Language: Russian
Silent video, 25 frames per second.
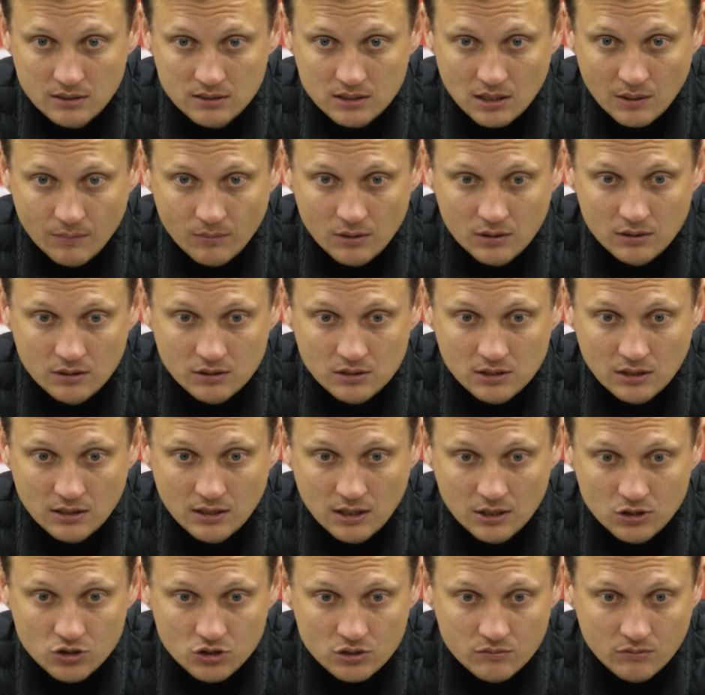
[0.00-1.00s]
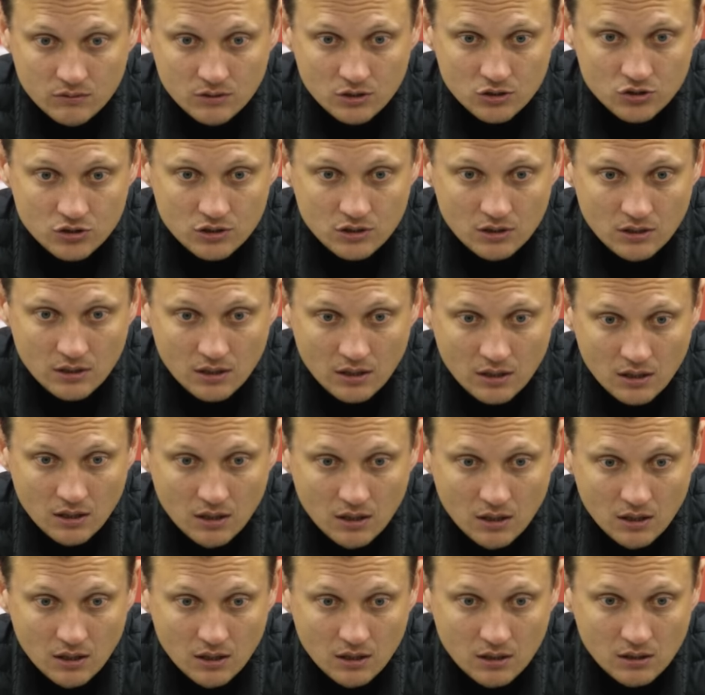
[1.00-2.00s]
стабильности качества нашей игры
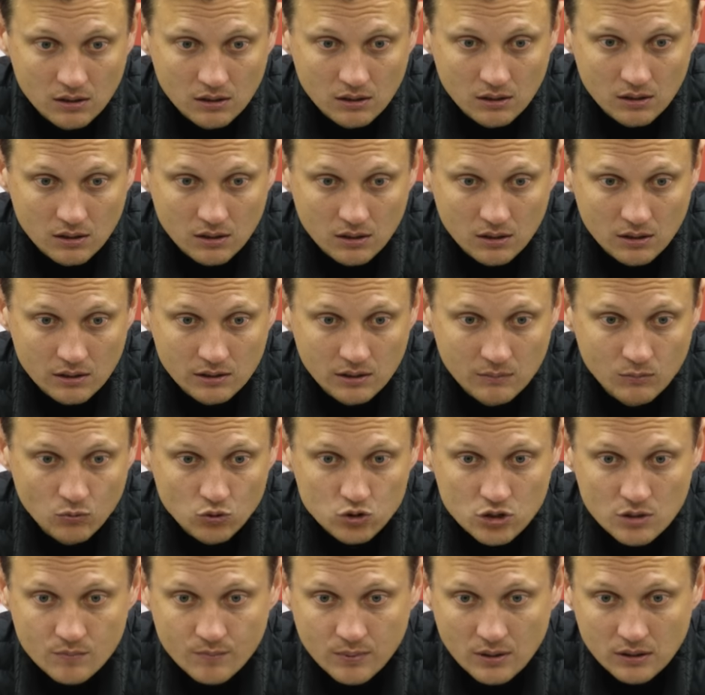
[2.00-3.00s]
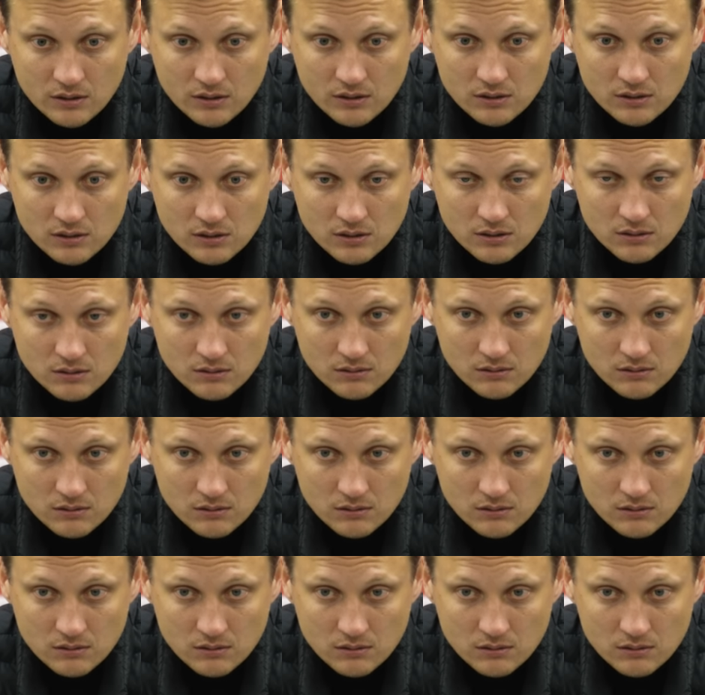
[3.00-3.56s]
э, не может падать.